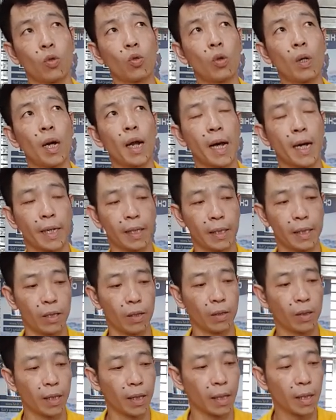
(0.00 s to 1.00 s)
rút lại thì
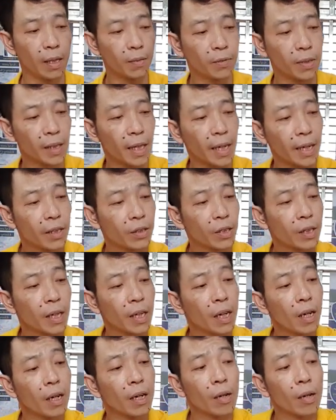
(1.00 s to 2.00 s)
nó lại đớp vào tay cho đấy.